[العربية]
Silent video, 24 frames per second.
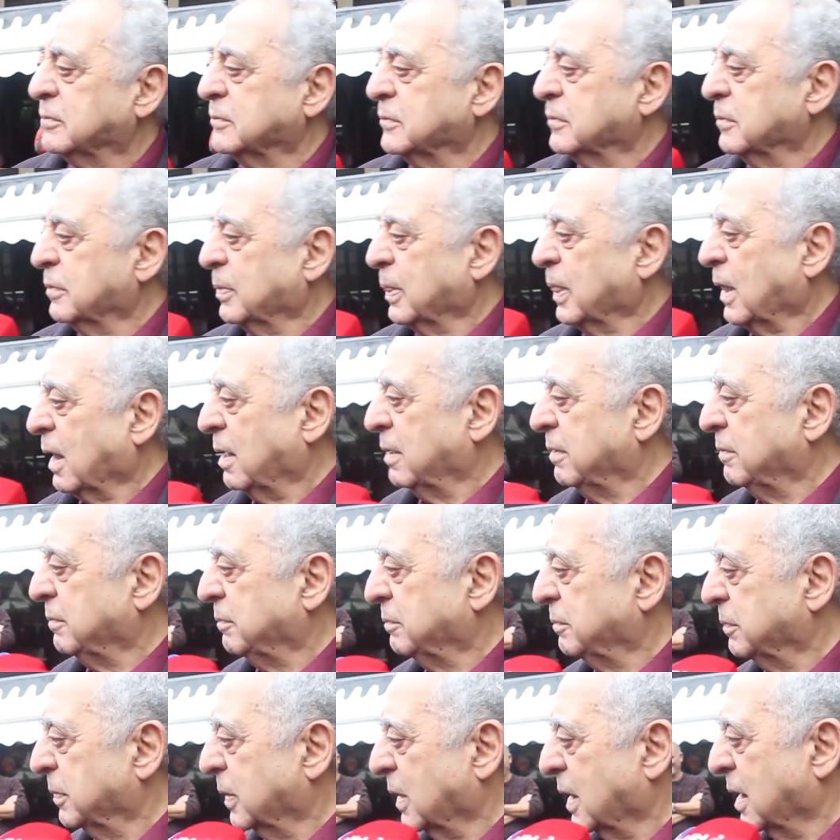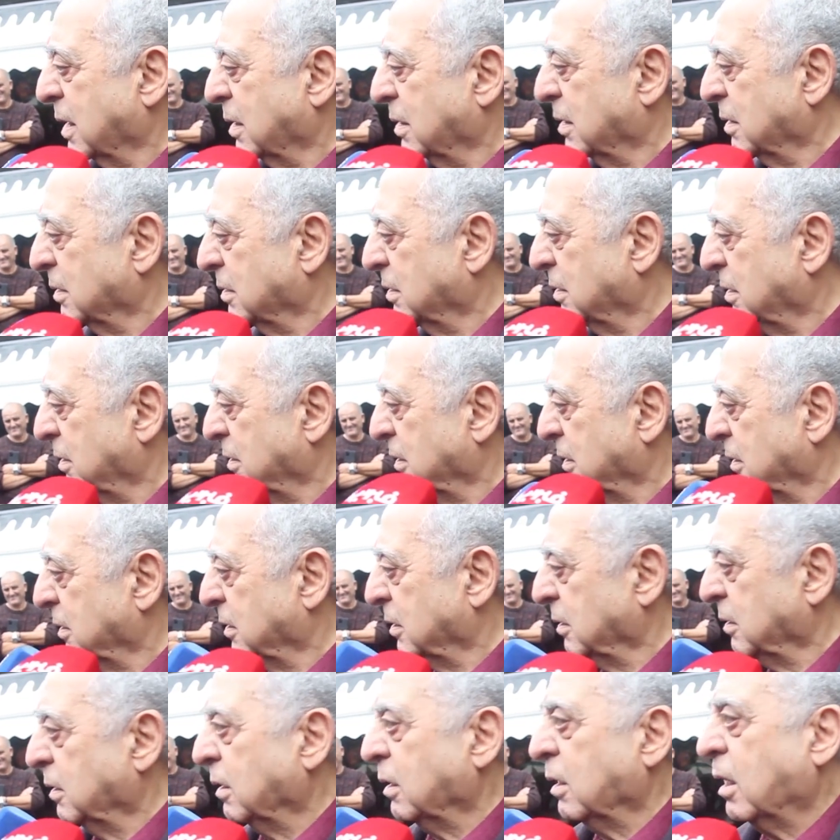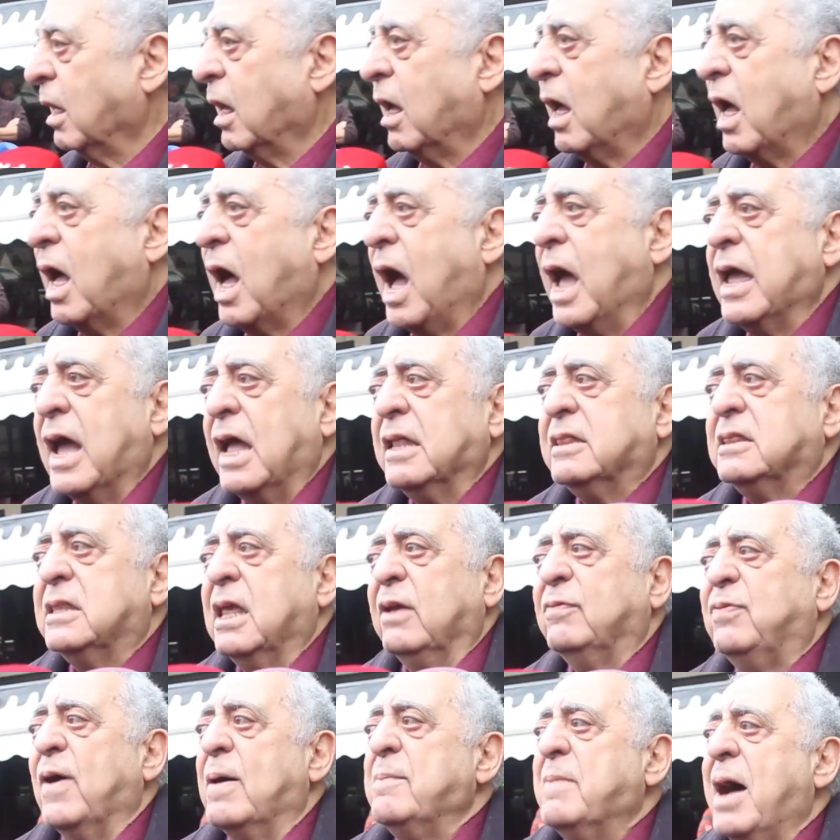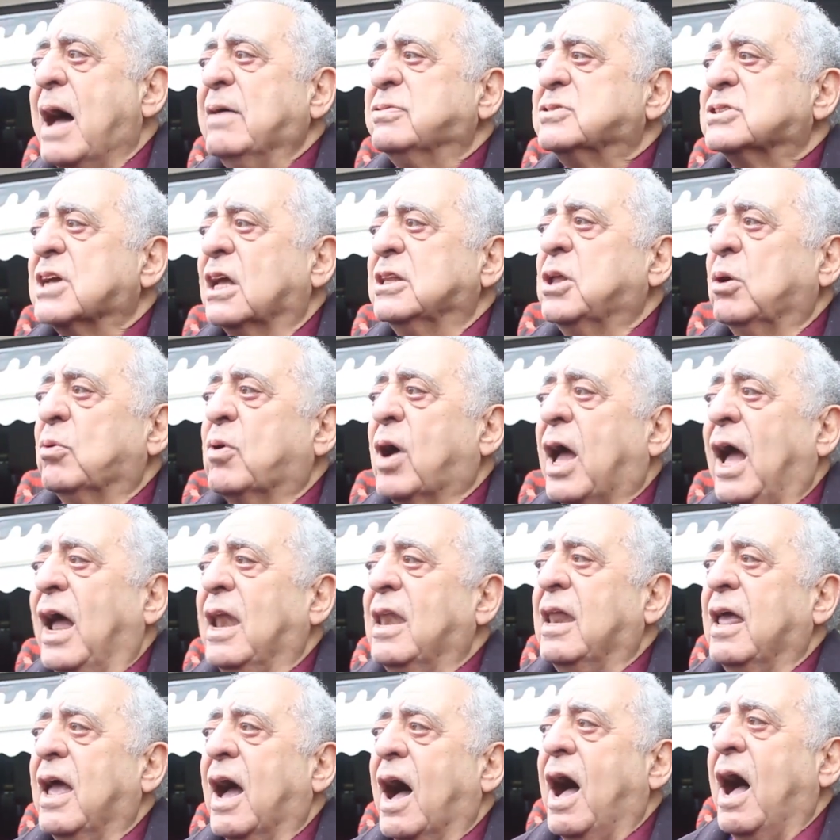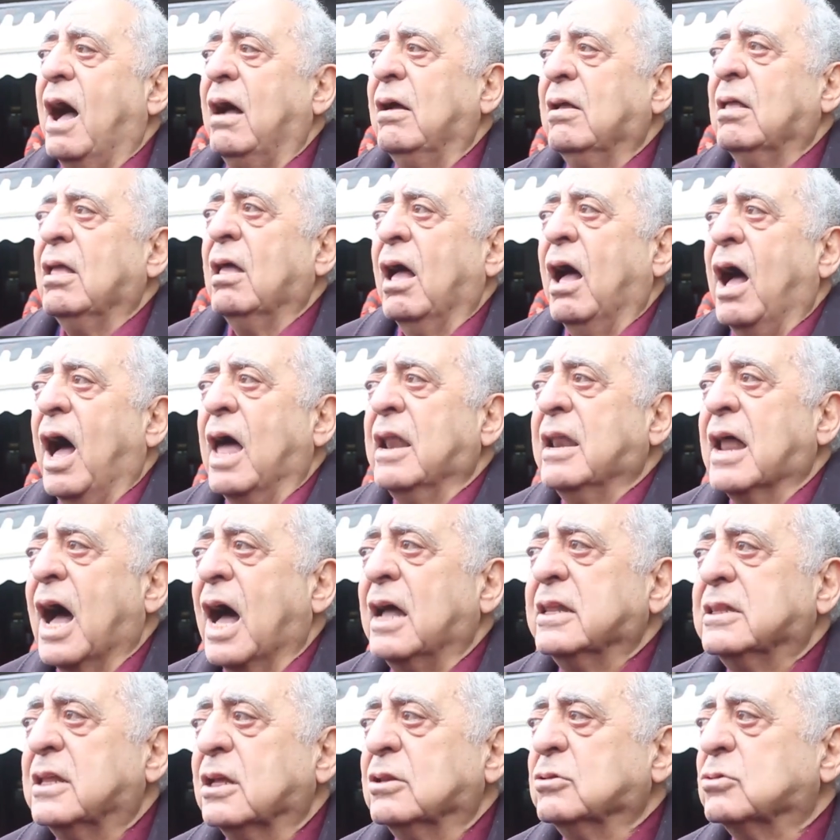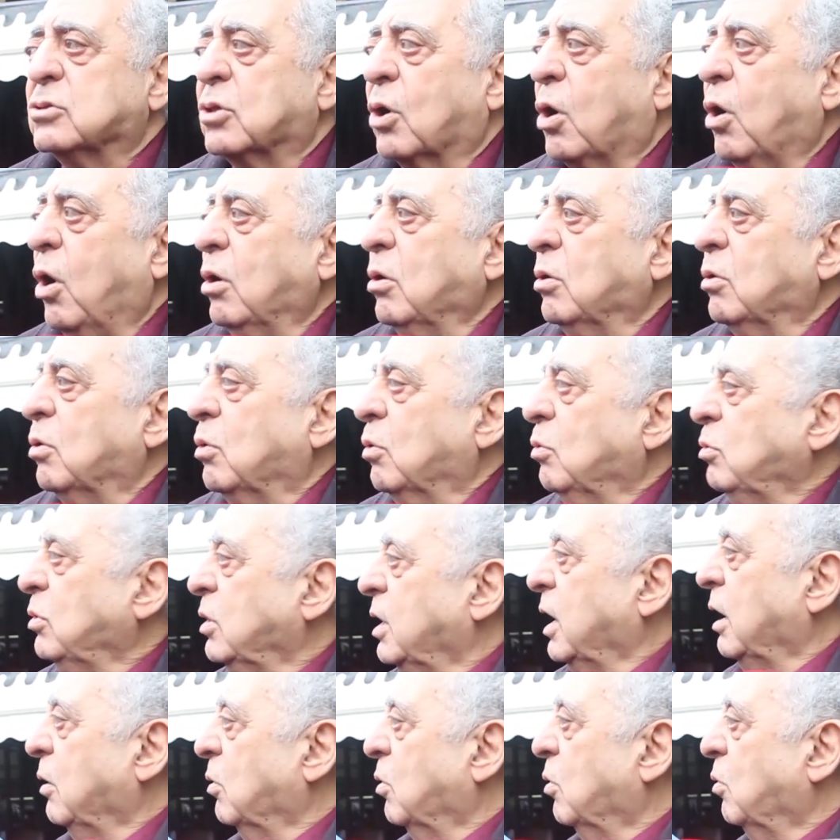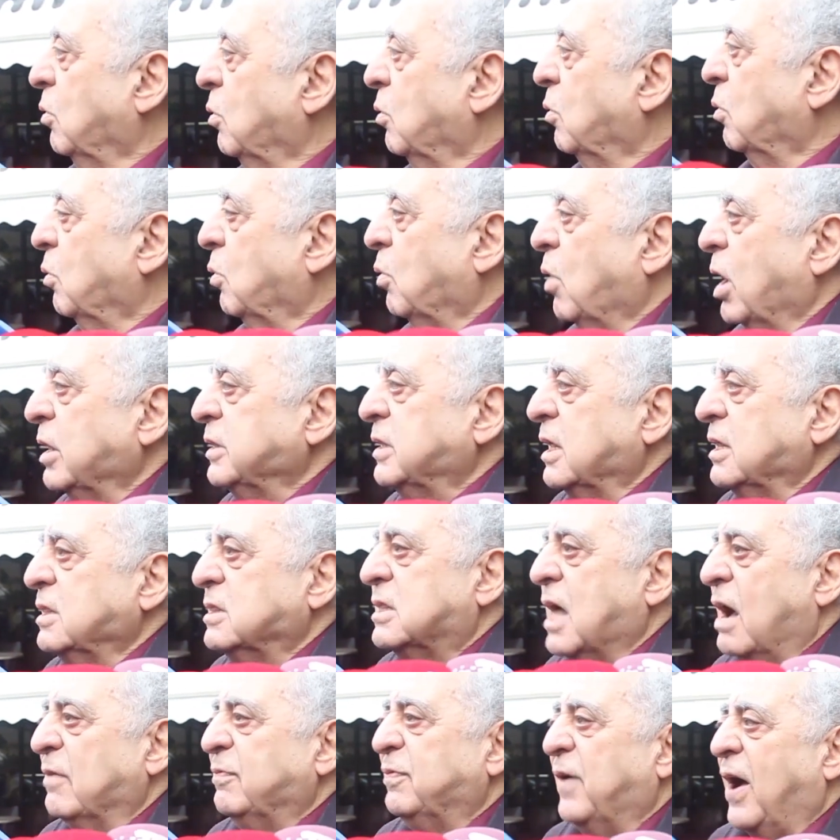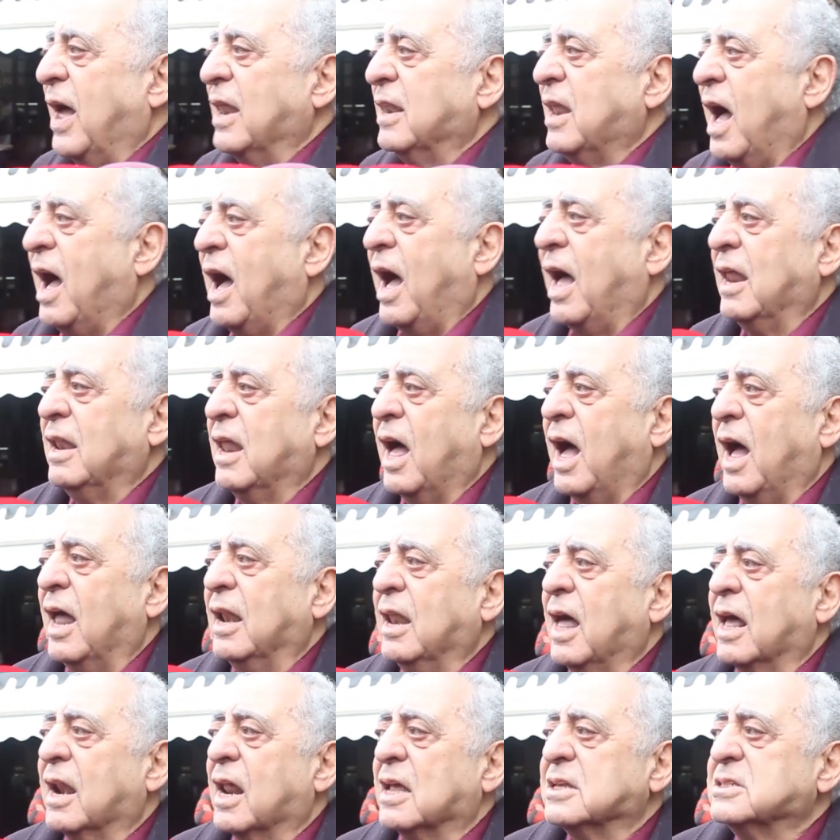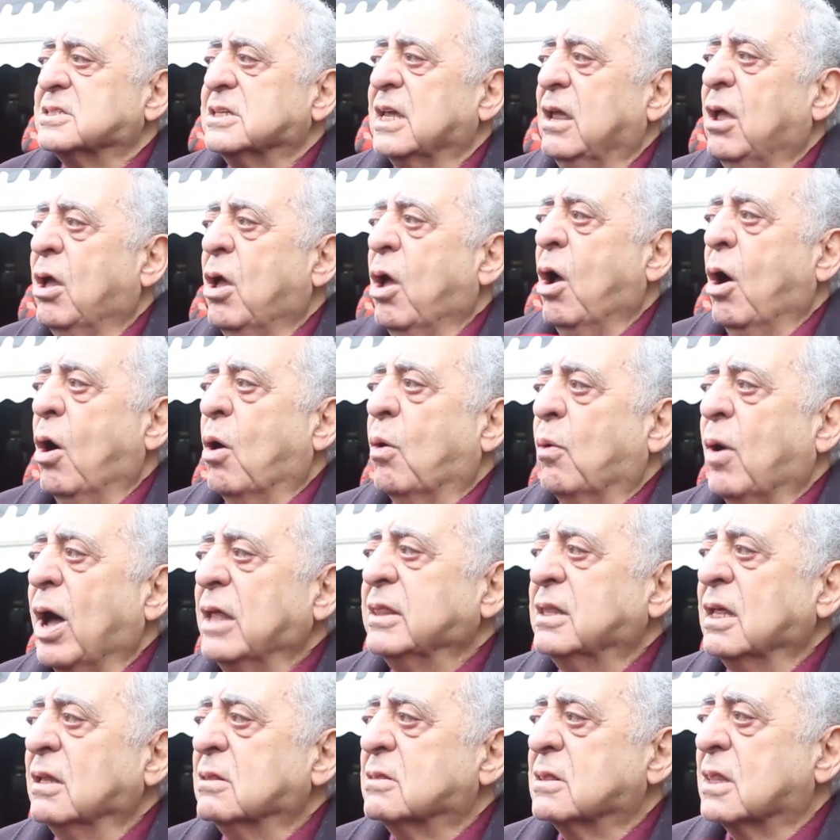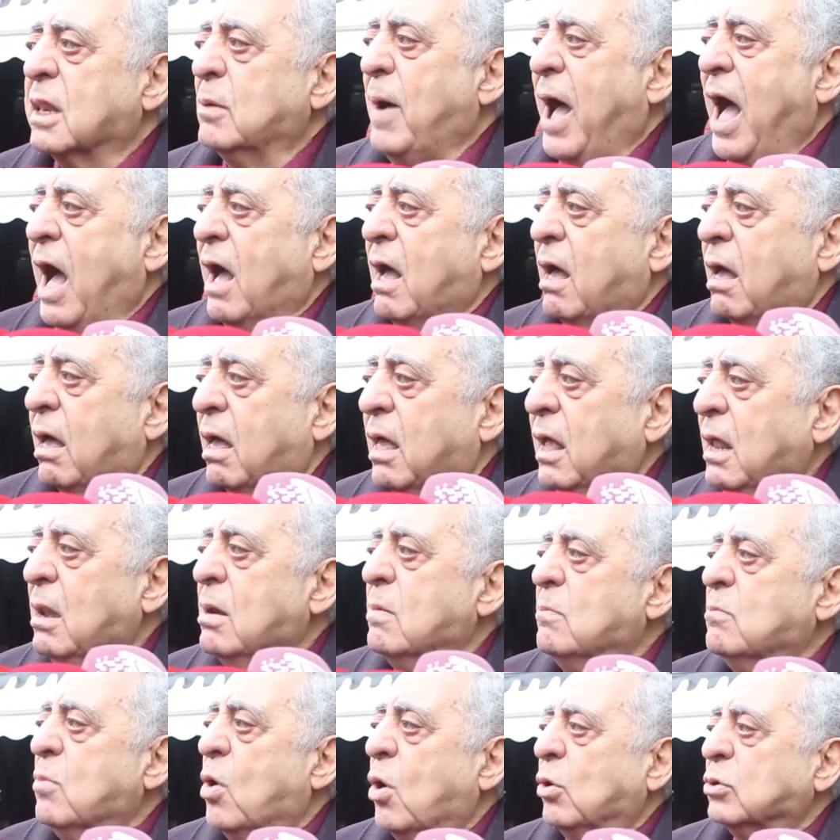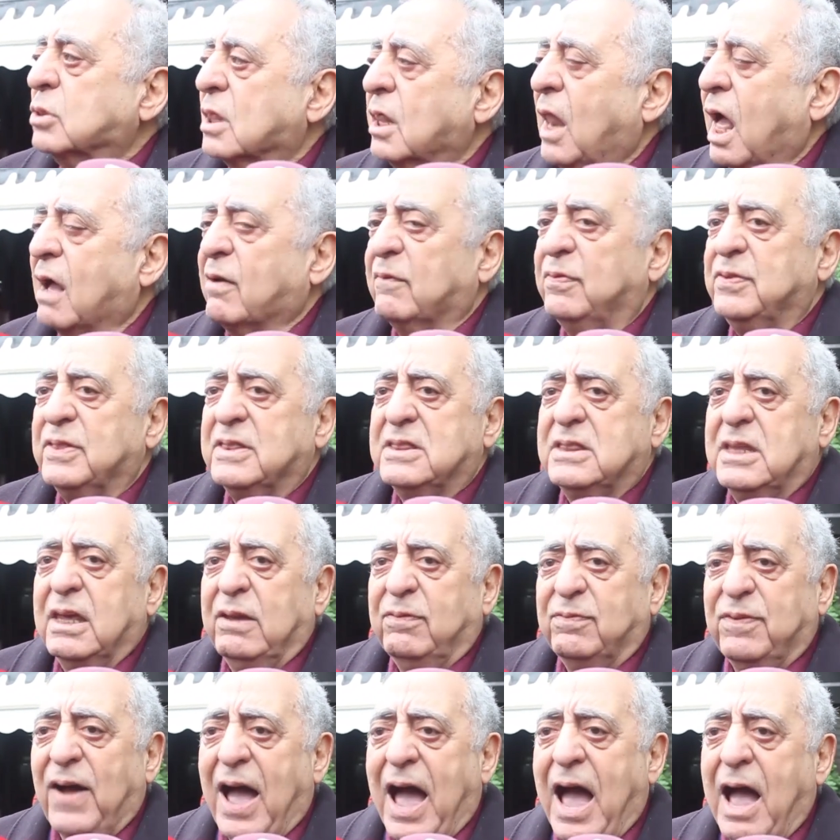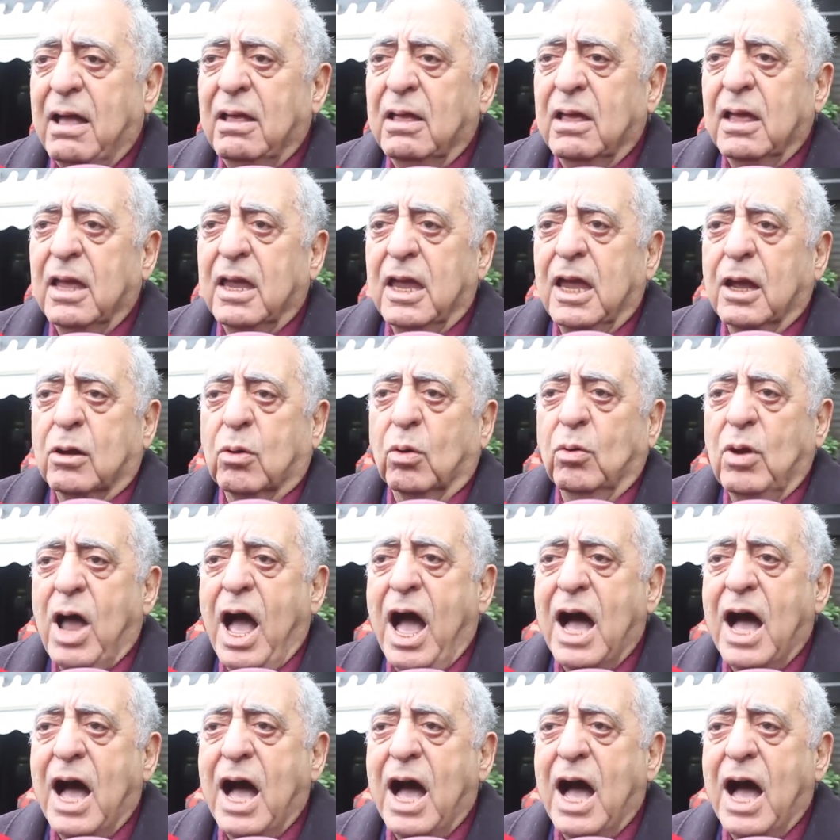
مسجدة ديال مسجدة ديال هيئه الدفاع ما عرفتش غادي يوقع ليها انا غادي ندخل واللي وغادي ندافع على على على راسي وغادي نطلب حقي المطلق في الدفاع يكون